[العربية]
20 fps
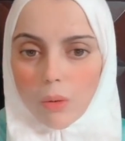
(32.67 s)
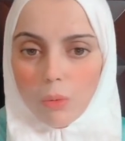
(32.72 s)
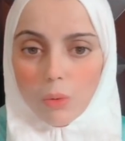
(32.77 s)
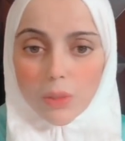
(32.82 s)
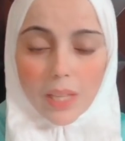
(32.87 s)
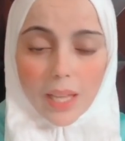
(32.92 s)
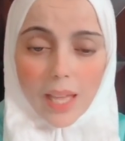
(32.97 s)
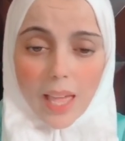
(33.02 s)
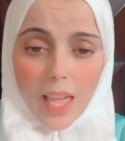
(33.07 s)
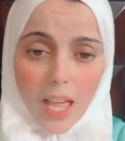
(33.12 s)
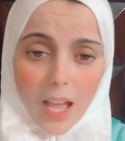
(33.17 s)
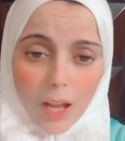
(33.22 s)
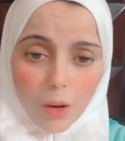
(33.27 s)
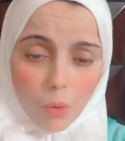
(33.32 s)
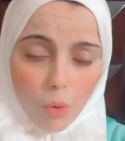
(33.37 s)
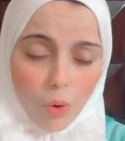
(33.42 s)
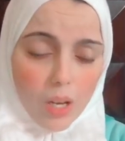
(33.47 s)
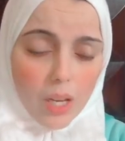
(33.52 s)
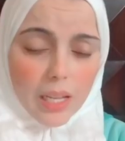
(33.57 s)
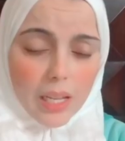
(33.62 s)
وتجاهل
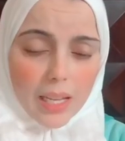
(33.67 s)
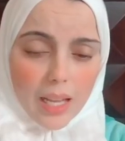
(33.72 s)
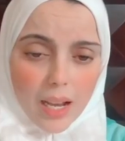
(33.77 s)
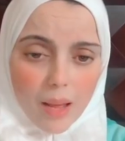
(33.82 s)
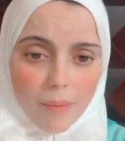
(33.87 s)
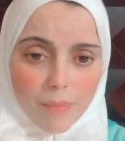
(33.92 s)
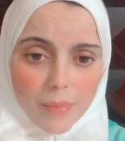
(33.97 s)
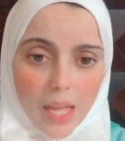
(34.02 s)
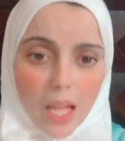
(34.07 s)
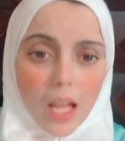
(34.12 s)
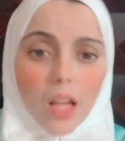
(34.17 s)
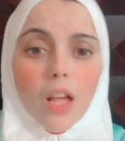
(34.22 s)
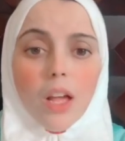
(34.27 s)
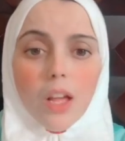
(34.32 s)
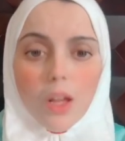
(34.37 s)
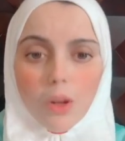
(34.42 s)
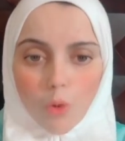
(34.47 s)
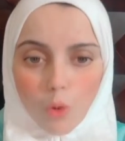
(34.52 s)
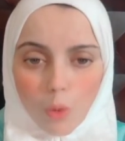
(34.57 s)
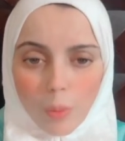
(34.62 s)
كل الكلام ده
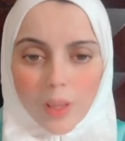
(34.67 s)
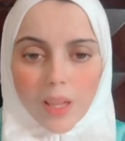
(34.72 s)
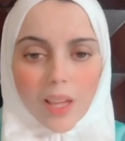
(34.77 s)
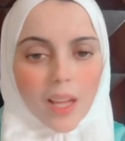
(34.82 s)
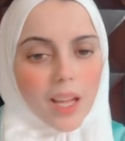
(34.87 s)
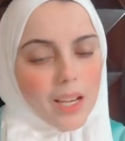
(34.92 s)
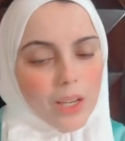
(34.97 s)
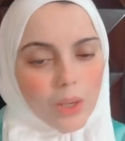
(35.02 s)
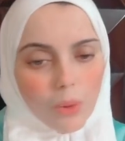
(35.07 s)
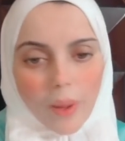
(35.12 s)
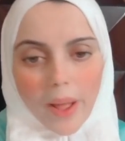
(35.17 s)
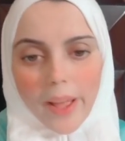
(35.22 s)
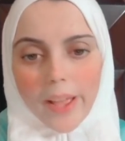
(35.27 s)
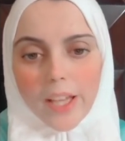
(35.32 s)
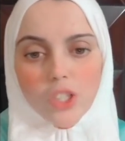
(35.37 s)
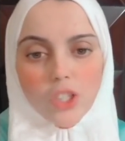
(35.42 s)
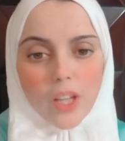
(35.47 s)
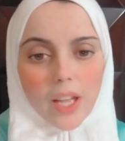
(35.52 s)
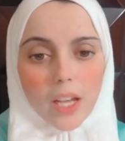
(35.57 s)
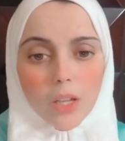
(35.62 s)
وبيغني
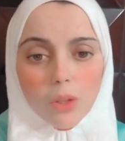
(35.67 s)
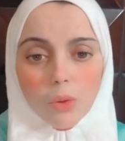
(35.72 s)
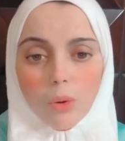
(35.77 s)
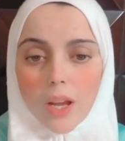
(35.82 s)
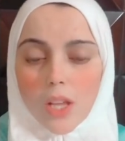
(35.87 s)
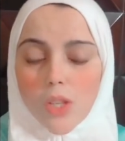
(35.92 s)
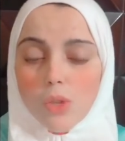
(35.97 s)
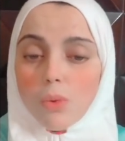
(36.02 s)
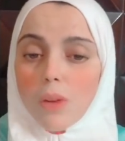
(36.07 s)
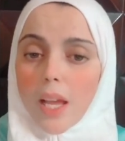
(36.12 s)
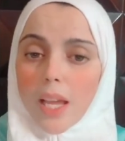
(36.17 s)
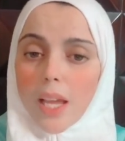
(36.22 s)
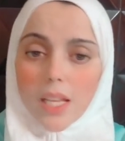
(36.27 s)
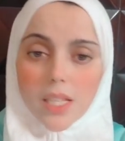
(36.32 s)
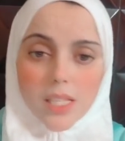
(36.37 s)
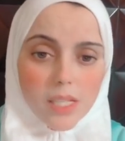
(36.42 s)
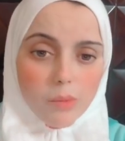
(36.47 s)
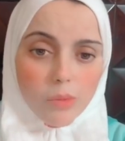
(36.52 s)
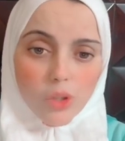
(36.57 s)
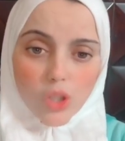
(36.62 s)
وعايش حياته عادي
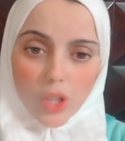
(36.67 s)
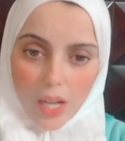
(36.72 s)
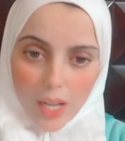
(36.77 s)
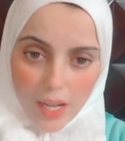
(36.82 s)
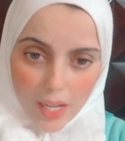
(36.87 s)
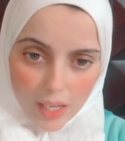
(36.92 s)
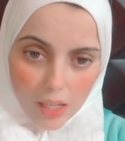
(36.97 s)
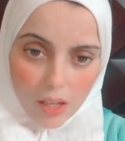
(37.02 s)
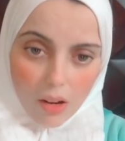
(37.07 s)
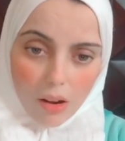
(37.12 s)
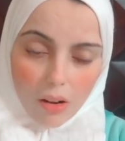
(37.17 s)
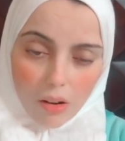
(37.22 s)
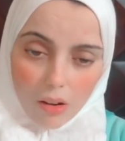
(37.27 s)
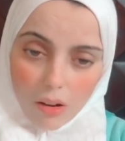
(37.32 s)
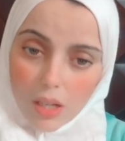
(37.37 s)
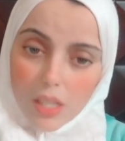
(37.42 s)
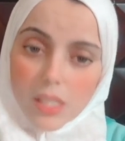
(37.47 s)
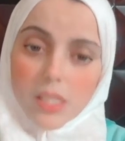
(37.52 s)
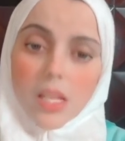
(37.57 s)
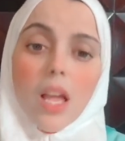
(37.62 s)
ولكن دي مش الحقيقه
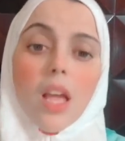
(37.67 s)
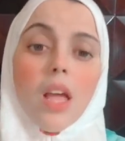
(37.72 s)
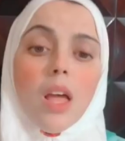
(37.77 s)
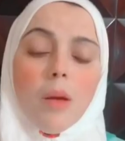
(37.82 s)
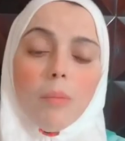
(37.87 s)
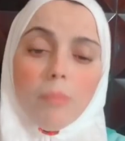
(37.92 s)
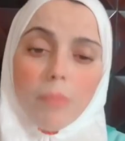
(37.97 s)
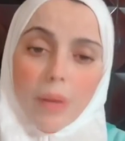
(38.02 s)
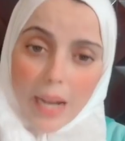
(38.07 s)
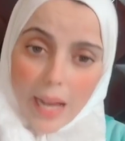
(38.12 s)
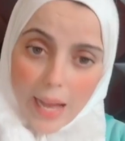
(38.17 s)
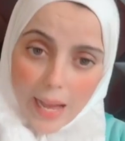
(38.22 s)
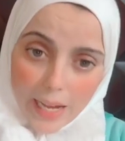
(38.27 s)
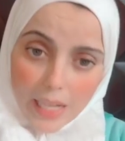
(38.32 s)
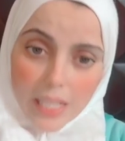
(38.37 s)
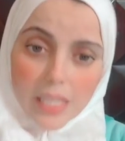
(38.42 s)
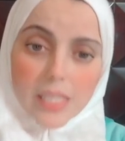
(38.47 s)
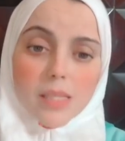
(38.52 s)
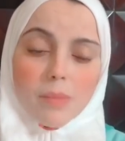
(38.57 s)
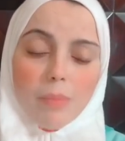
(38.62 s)
خالص
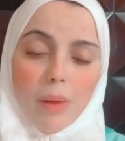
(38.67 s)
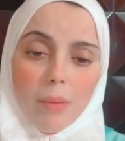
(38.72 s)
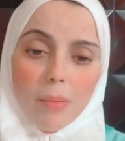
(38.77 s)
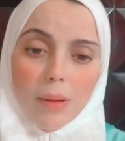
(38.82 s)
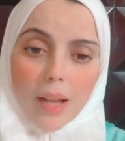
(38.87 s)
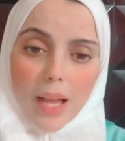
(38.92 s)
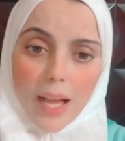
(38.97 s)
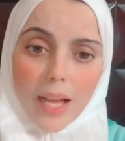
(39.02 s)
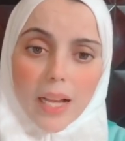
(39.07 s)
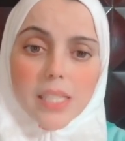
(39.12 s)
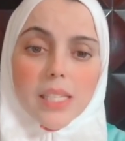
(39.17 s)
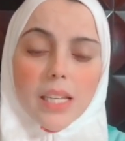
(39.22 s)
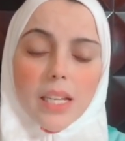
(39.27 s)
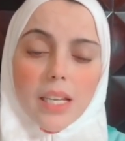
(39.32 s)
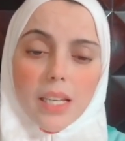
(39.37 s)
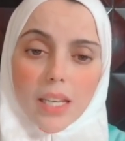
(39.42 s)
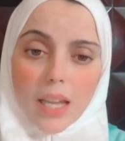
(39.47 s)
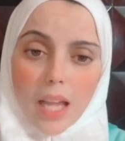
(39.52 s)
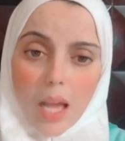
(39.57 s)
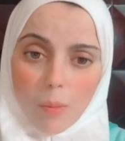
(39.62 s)
بالعكس بل بالعكس
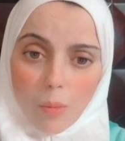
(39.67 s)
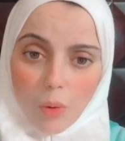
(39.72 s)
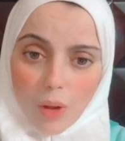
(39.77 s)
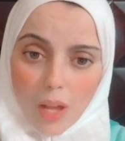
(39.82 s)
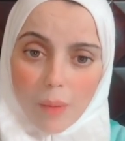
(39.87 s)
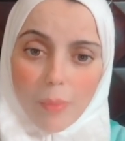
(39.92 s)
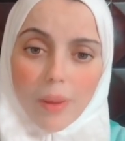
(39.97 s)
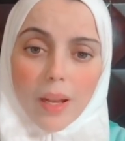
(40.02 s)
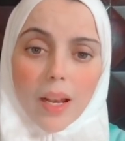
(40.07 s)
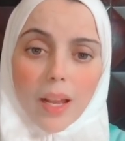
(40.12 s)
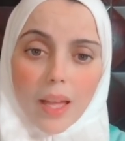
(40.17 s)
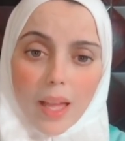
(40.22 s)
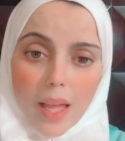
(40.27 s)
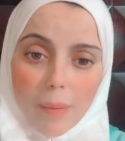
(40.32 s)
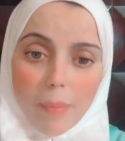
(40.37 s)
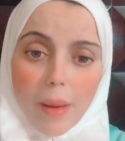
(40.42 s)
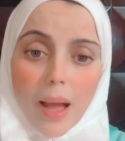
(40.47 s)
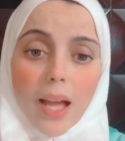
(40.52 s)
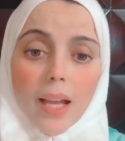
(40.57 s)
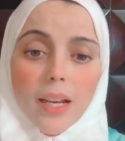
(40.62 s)
ان ابو جبل
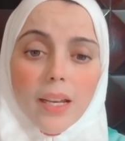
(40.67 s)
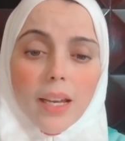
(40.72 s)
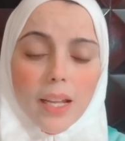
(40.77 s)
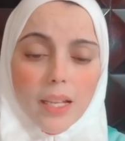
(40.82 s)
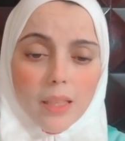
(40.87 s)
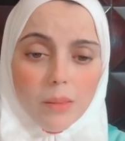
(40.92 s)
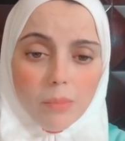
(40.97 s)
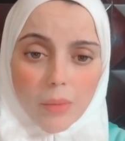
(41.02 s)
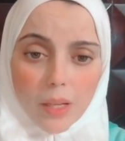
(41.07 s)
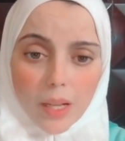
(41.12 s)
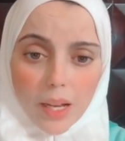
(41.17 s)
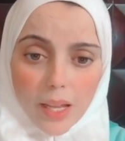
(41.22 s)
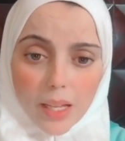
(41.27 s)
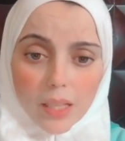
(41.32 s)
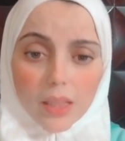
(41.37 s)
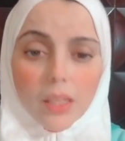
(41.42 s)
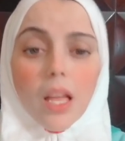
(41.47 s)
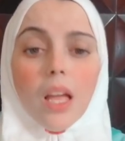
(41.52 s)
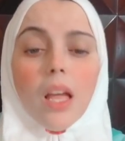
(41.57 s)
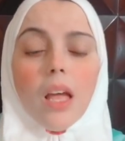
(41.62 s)
غاب عن عيد
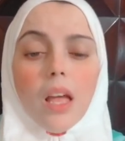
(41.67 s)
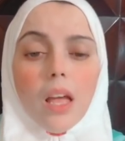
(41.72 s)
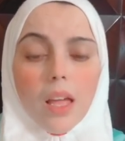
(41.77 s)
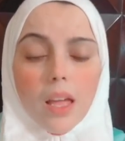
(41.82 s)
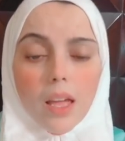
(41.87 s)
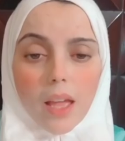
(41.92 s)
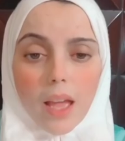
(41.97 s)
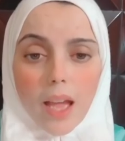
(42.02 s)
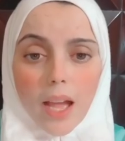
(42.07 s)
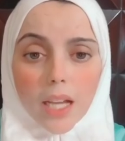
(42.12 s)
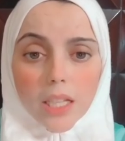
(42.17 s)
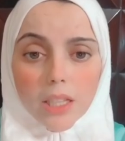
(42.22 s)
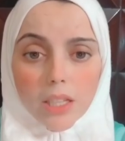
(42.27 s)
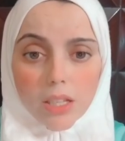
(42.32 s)
ميلاد آه، احد